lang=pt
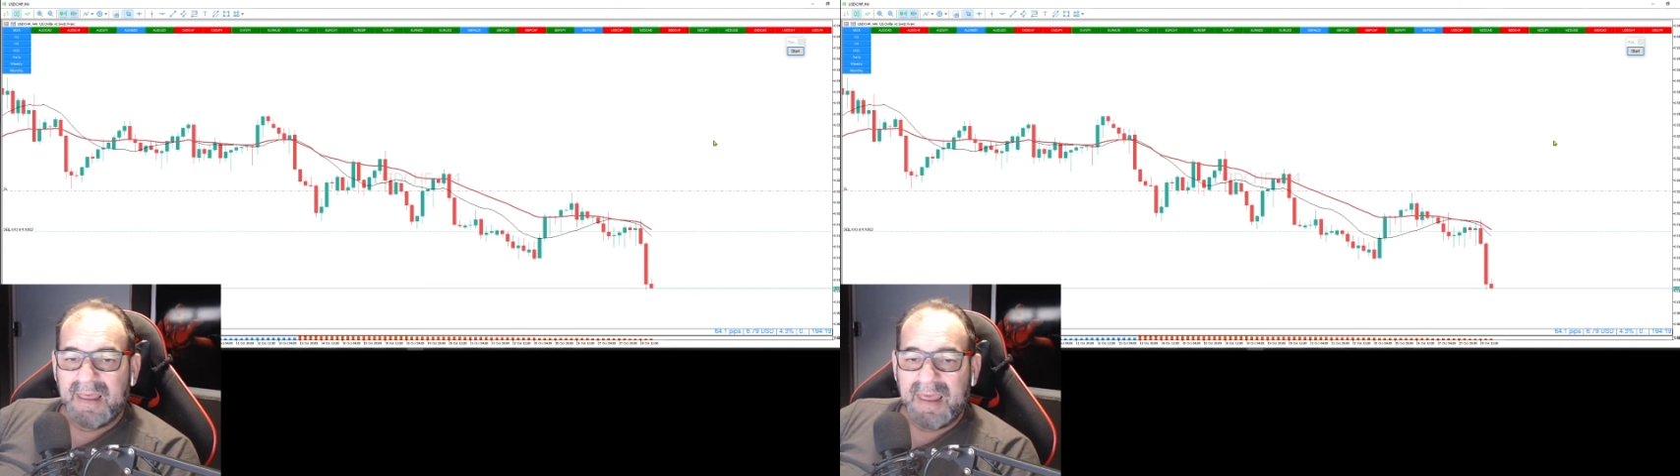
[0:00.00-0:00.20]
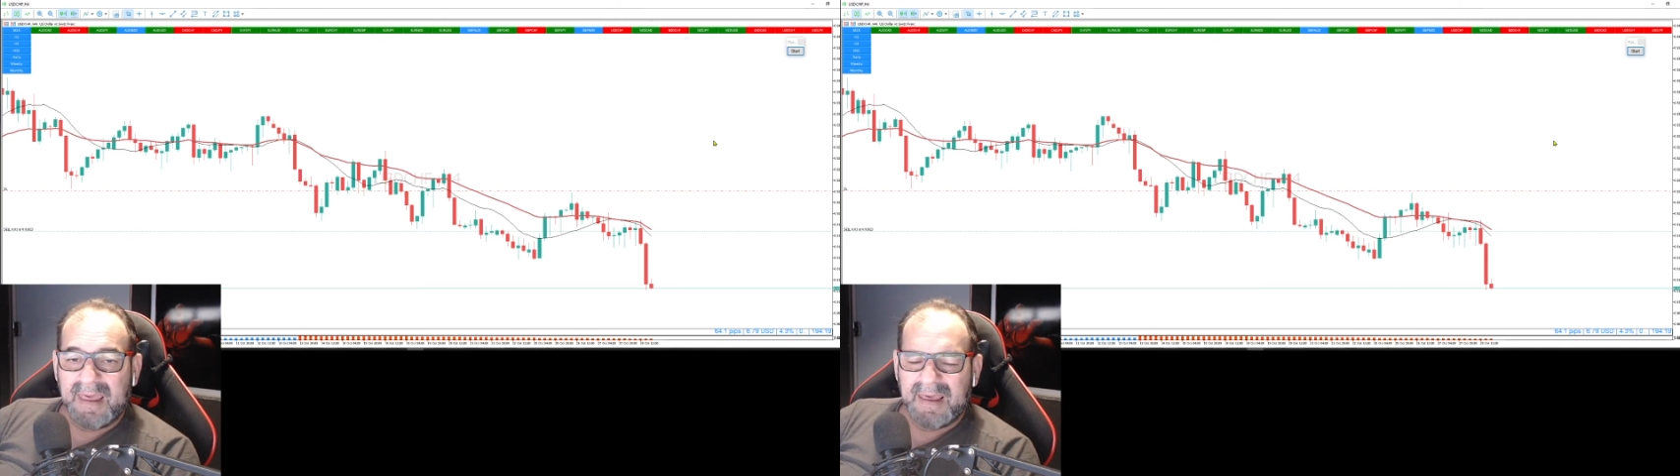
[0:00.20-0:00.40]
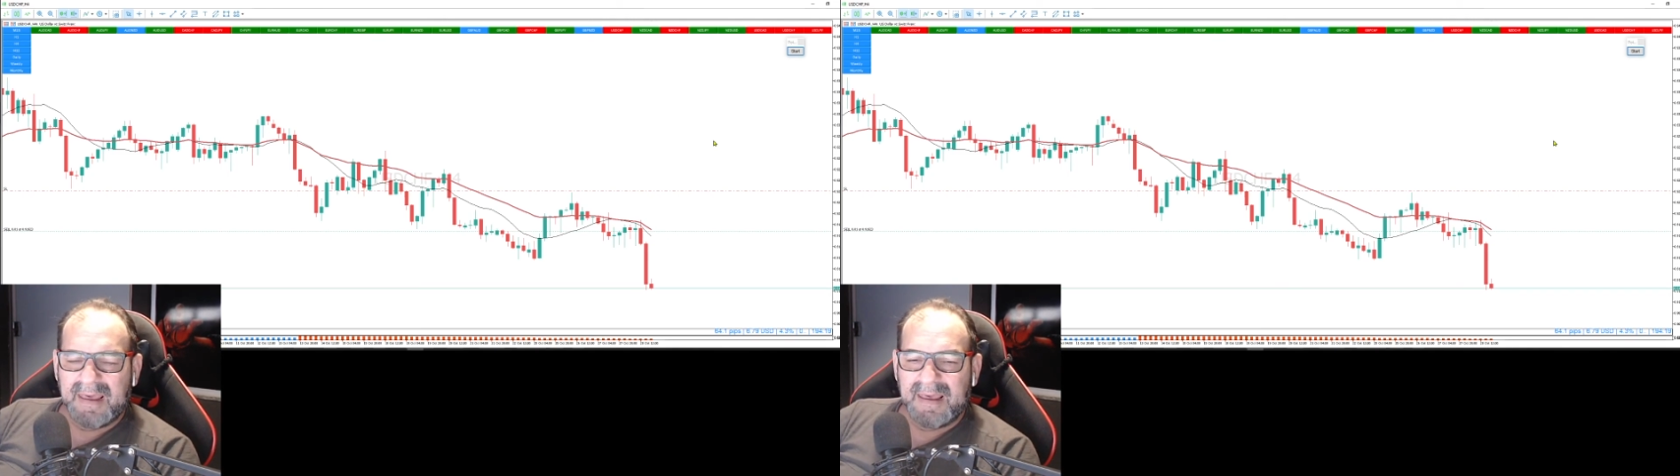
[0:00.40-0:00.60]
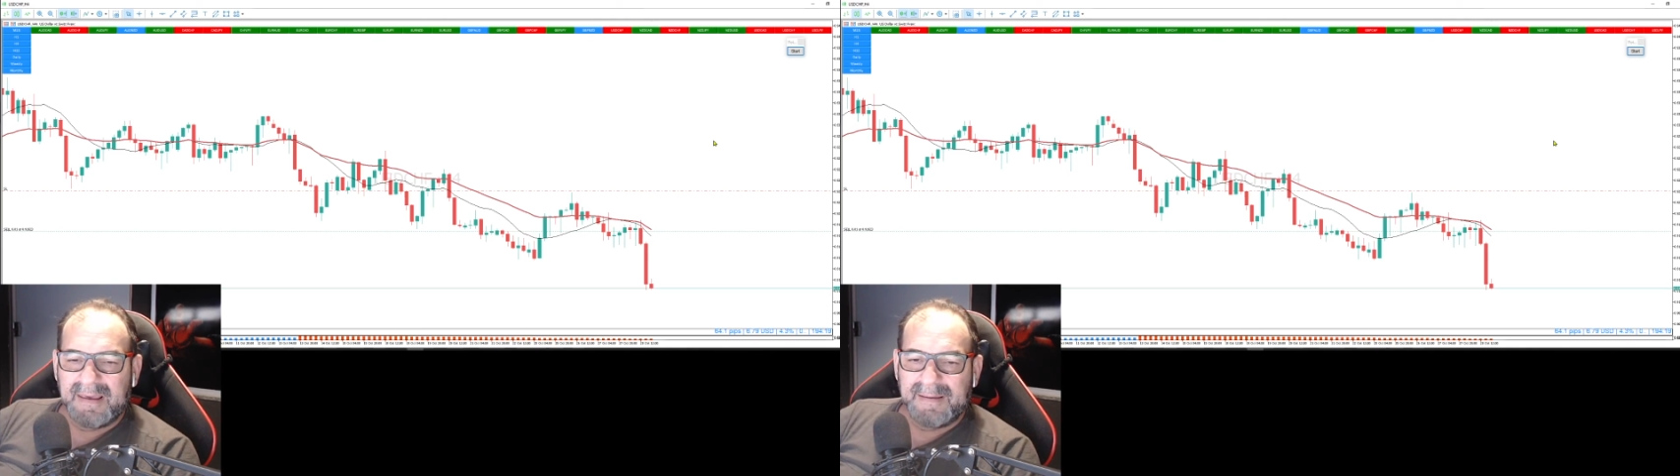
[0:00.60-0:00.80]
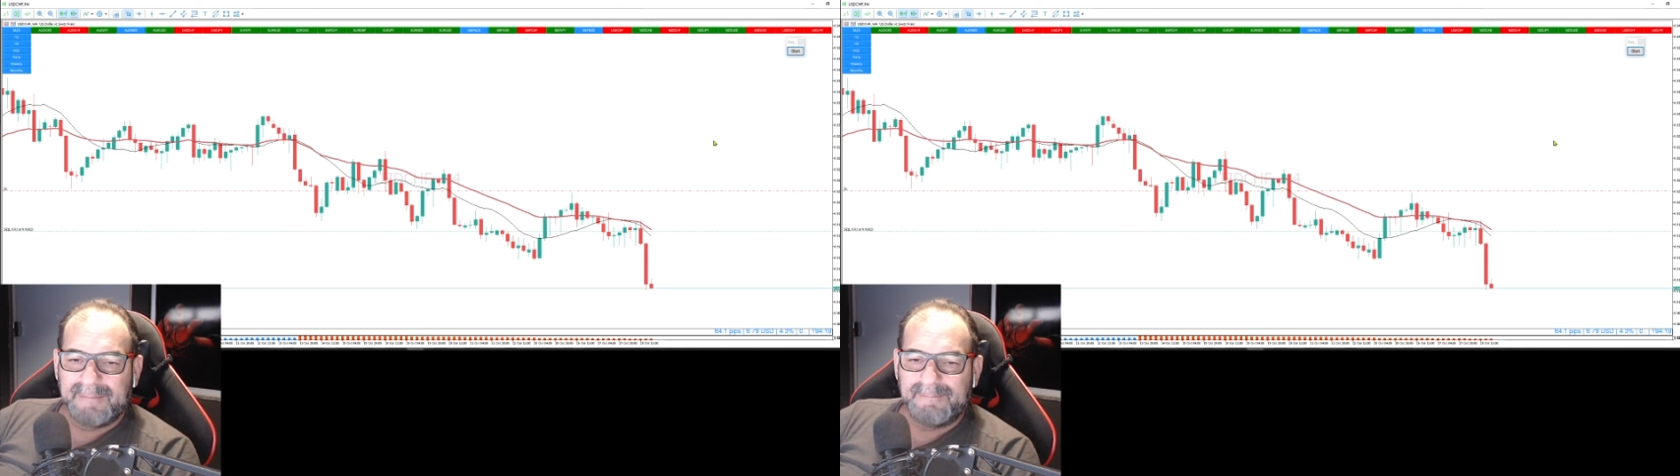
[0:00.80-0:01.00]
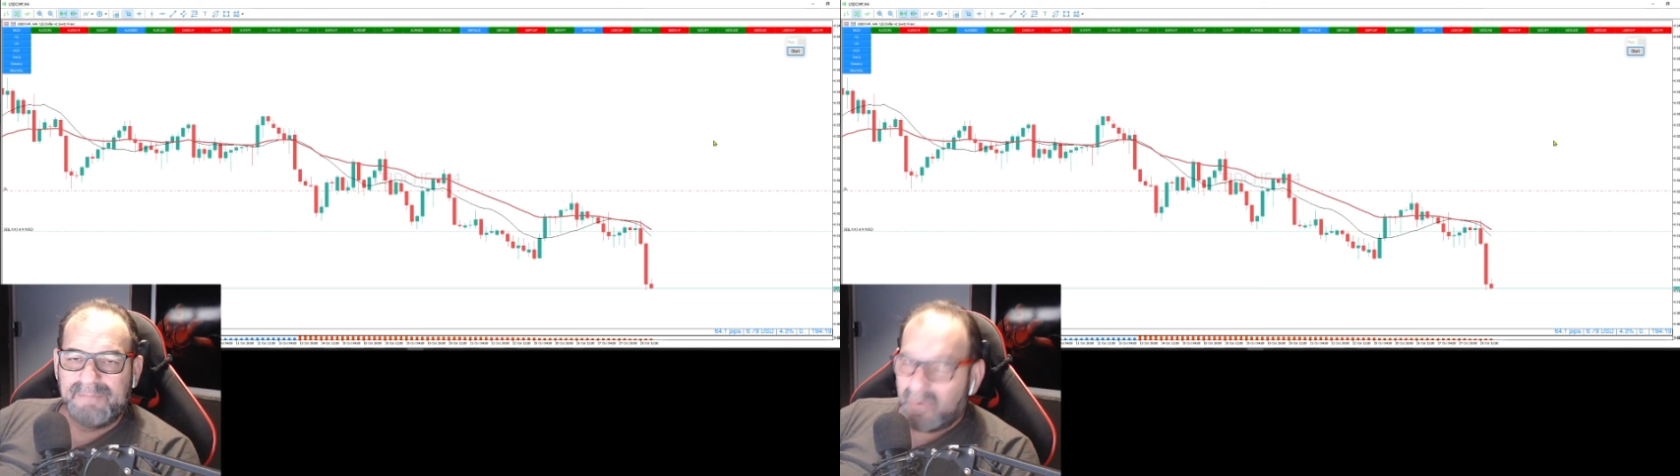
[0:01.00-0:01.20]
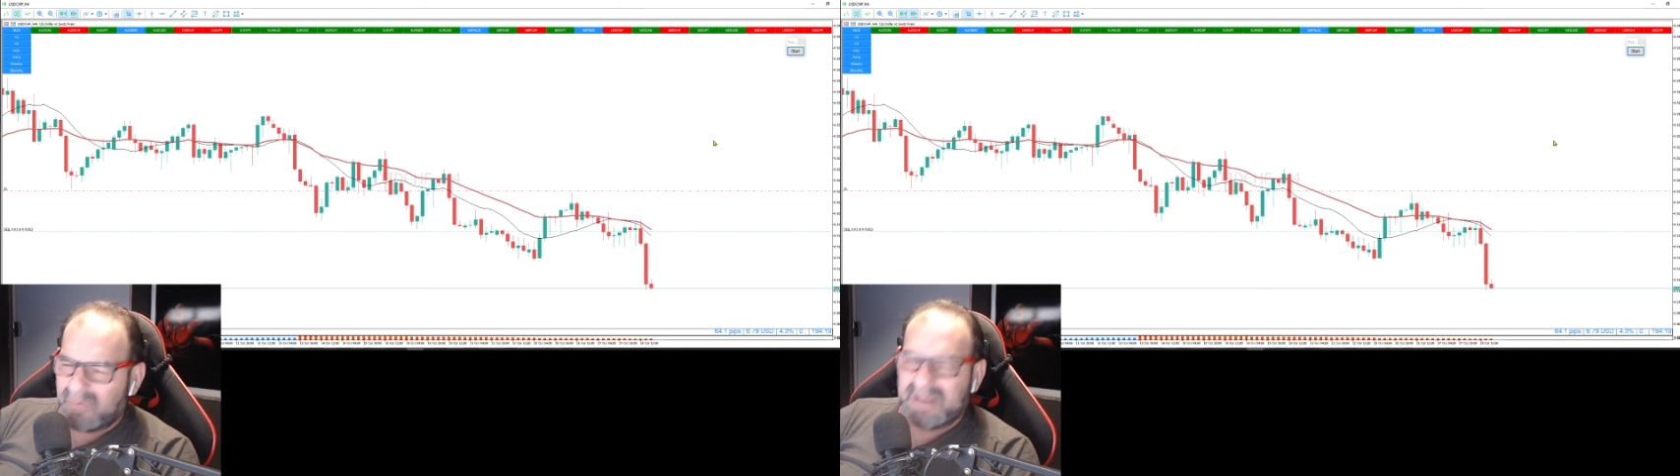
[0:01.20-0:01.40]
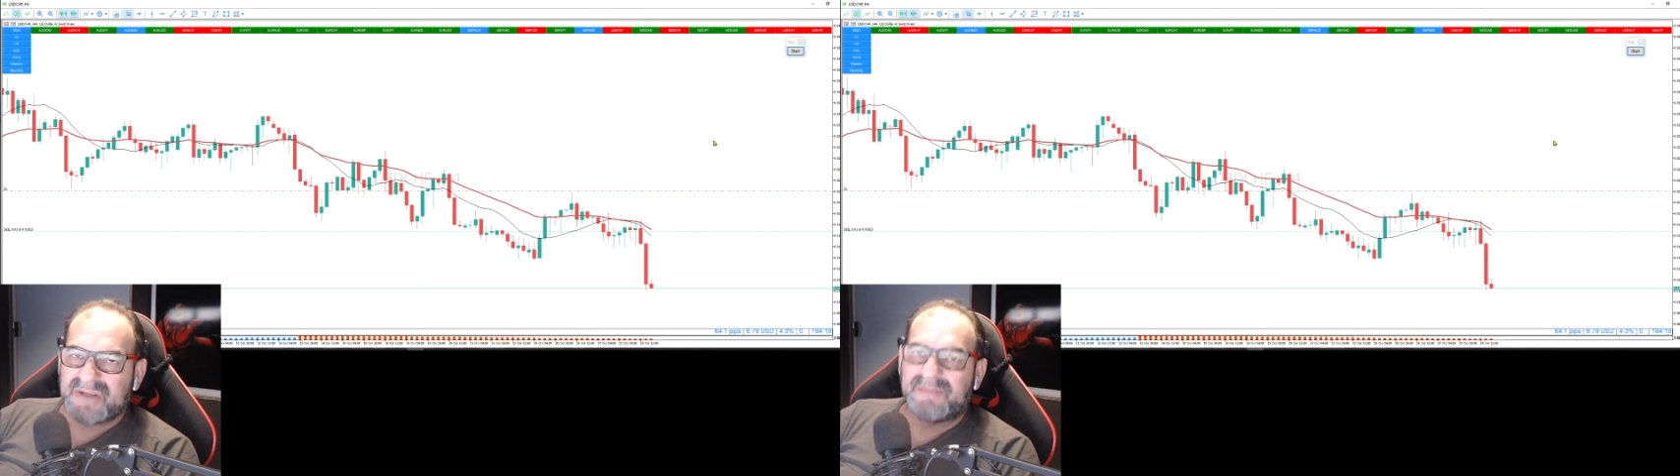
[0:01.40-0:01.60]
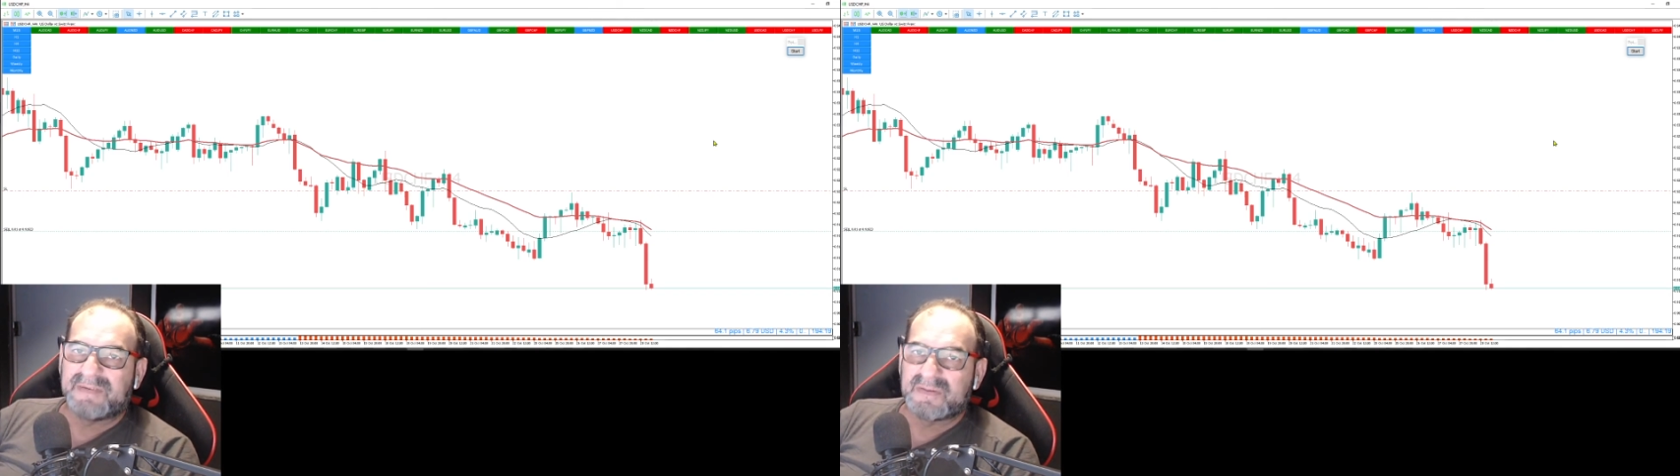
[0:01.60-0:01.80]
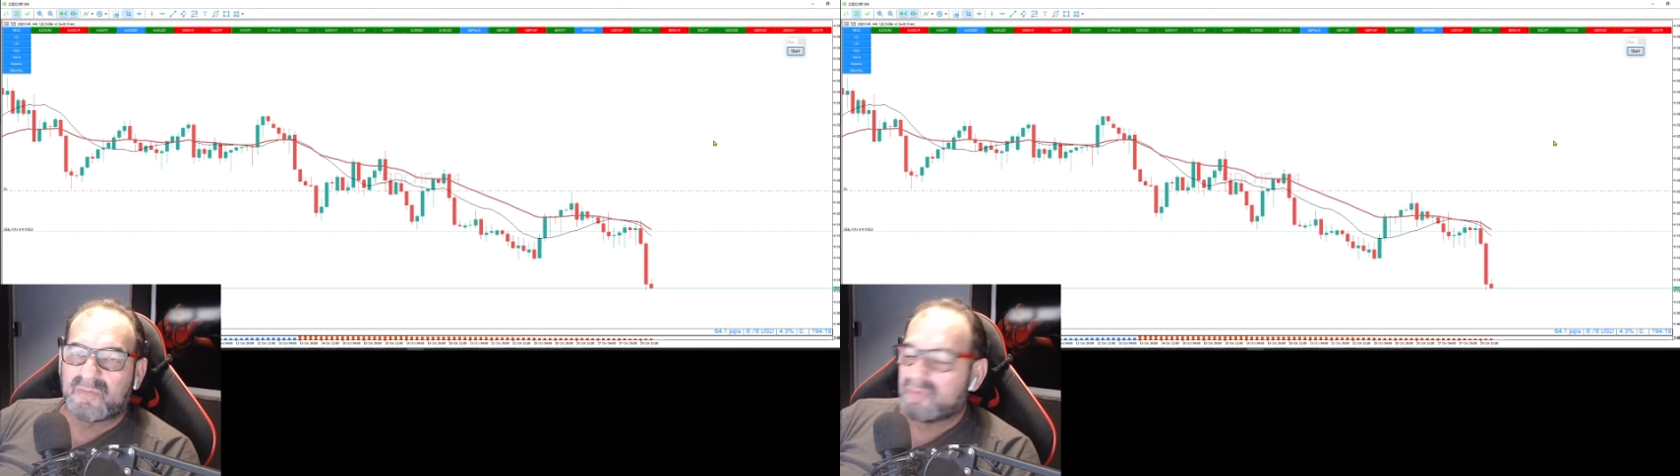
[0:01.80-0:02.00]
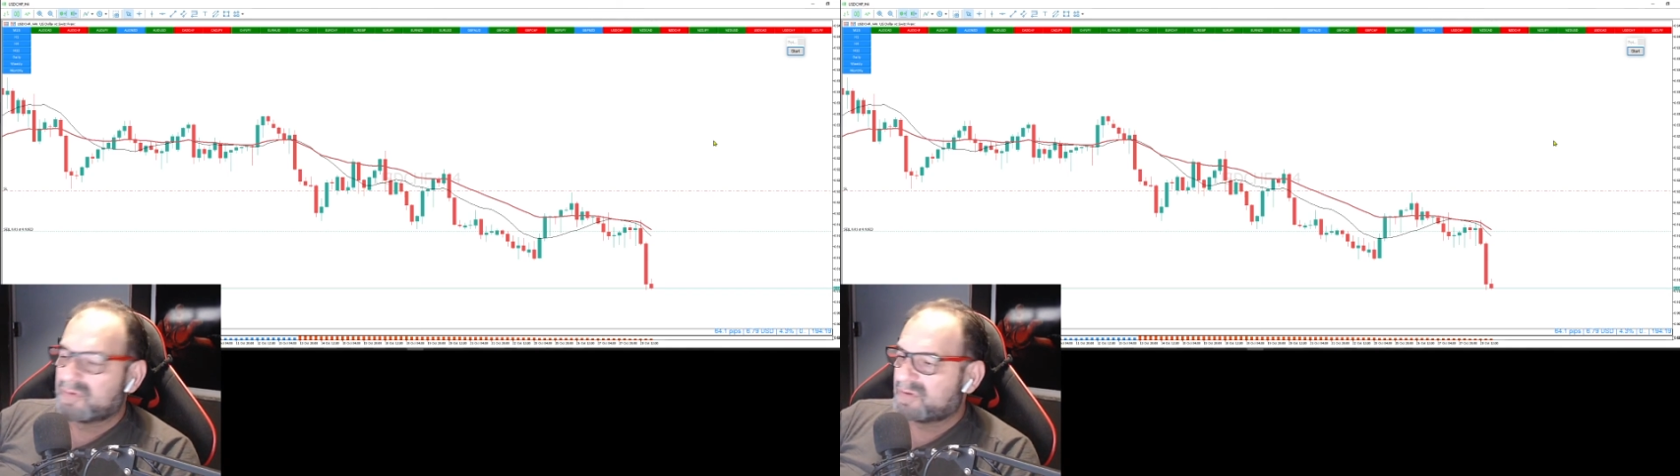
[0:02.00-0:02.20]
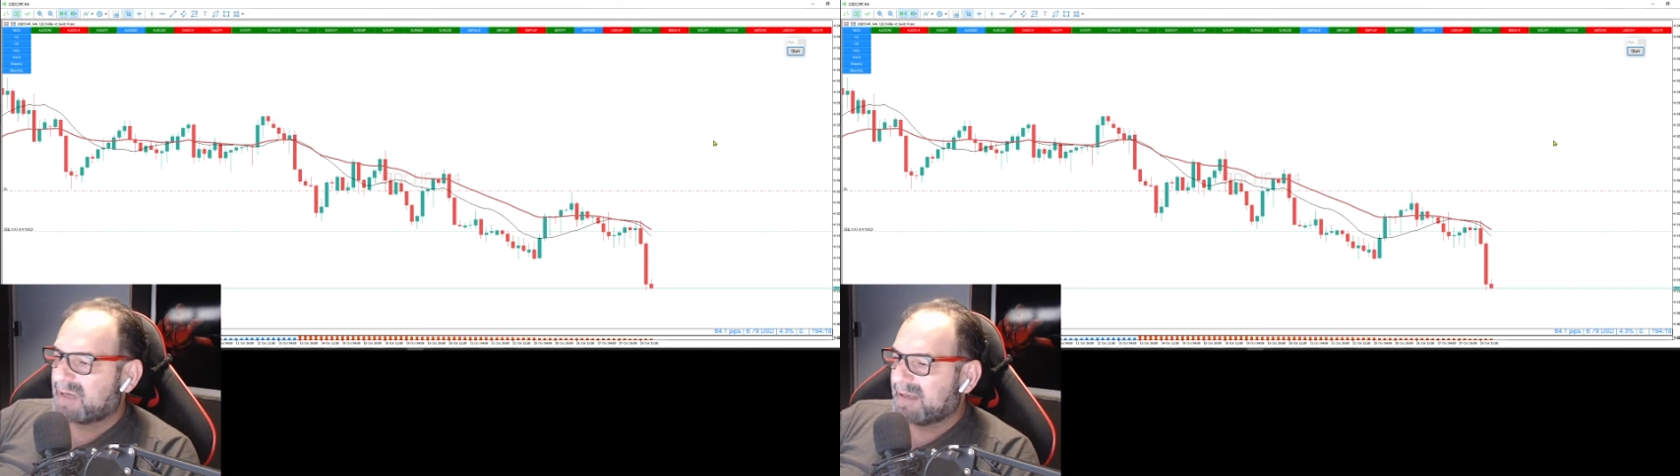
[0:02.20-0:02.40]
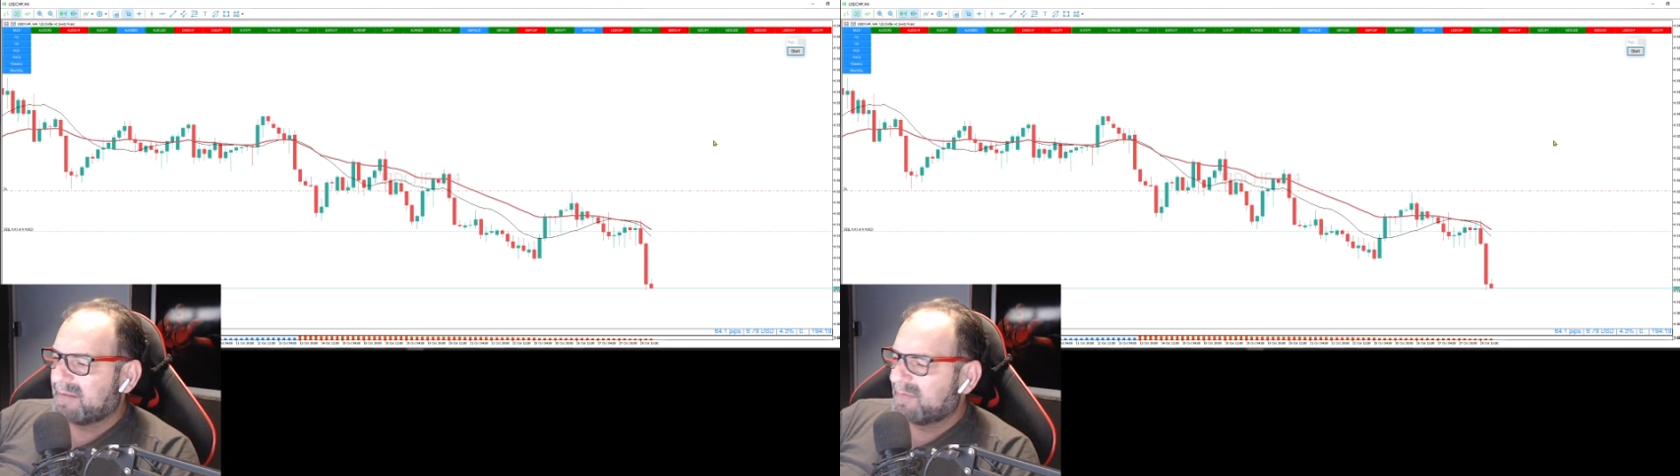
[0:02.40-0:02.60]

É, não deixa de fazer o curso, cara.